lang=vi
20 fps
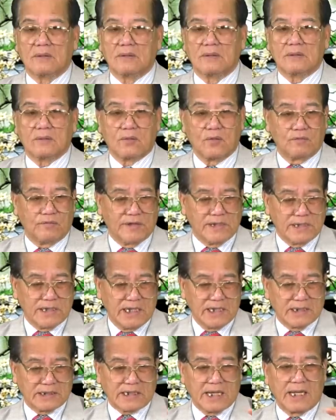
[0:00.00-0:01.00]
Quý vị
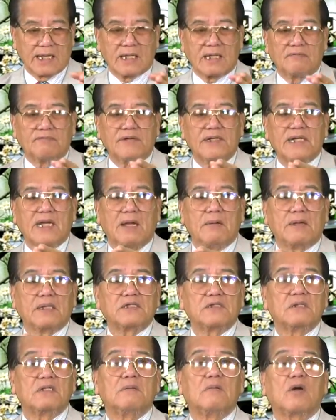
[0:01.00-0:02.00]
nhìn thấy cái vấn đề
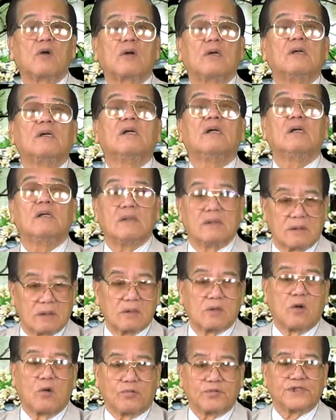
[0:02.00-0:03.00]

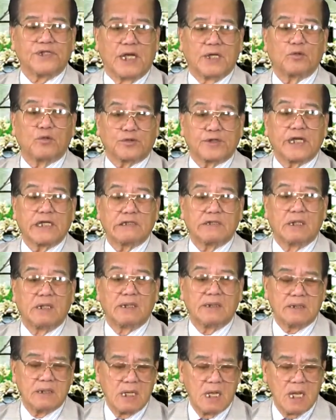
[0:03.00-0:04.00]
cục diện của thế
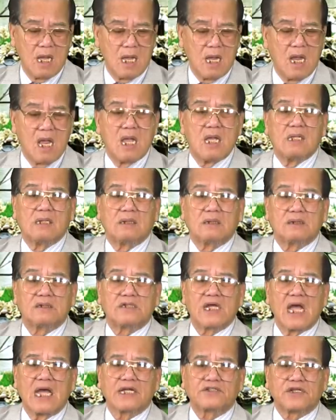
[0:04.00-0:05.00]
giới.
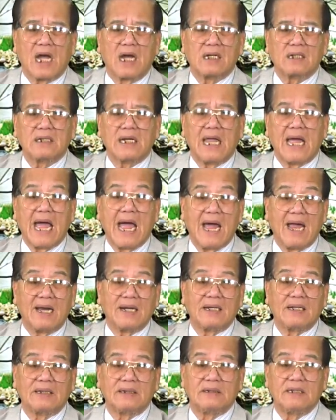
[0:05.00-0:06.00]
Da trắng là
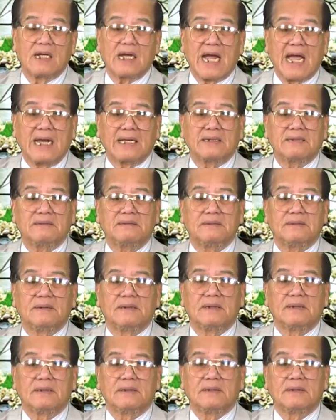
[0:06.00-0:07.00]
nước Anh,
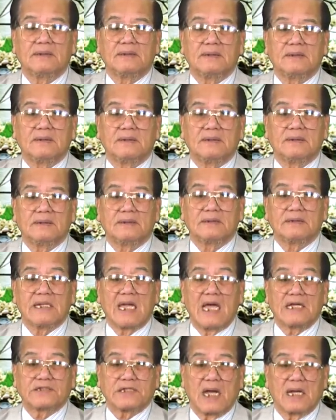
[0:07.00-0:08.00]

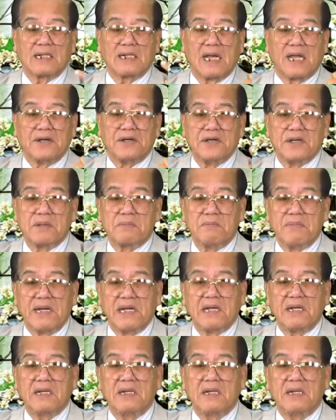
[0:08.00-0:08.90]
da trắng là nước Mỹ,